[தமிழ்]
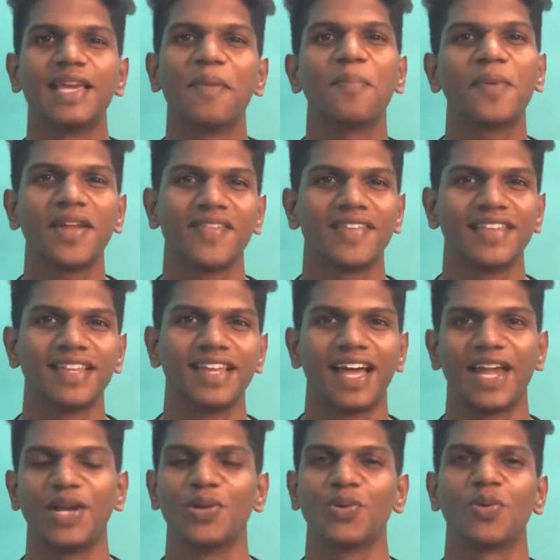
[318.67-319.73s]
எப்படி வந்து
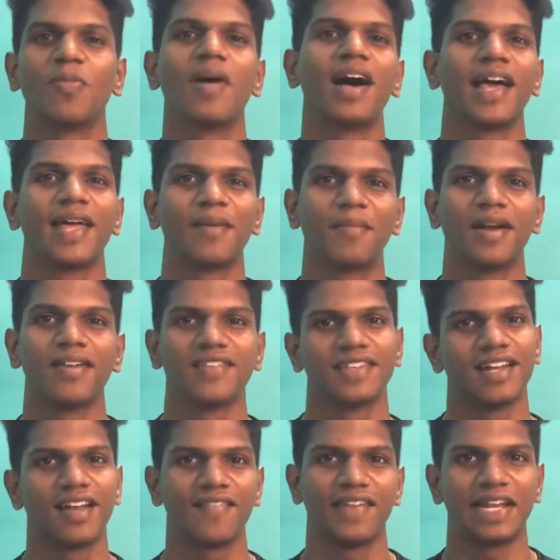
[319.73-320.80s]
ஐநூறுரூபா ரூபாயில்
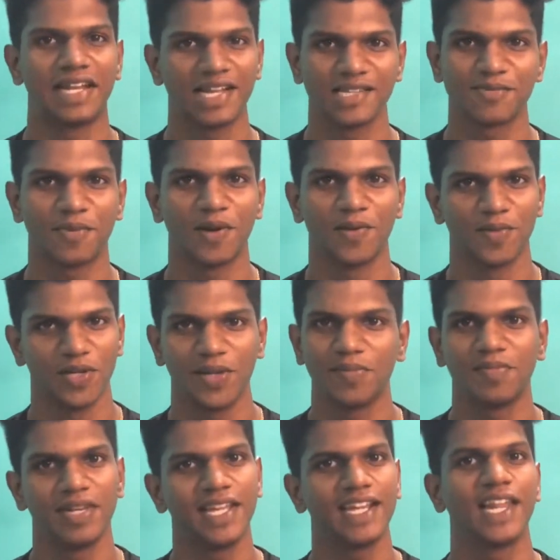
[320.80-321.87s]
வந்து என்னன்னா வெயிட் லாஸ் பண்ண
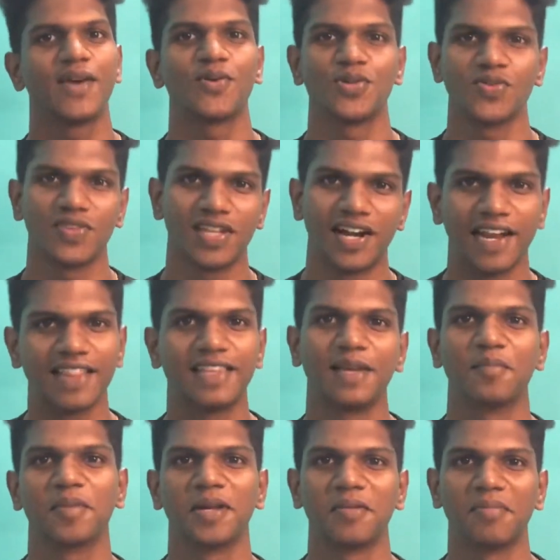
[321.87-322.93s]
முடியும் நீங்களே கொஞ்சம் வந்து என்னன்னா
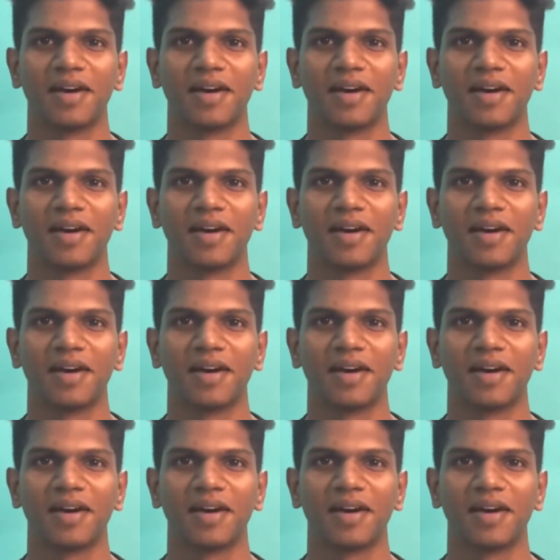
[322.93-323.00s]
திங்க் பண்ணி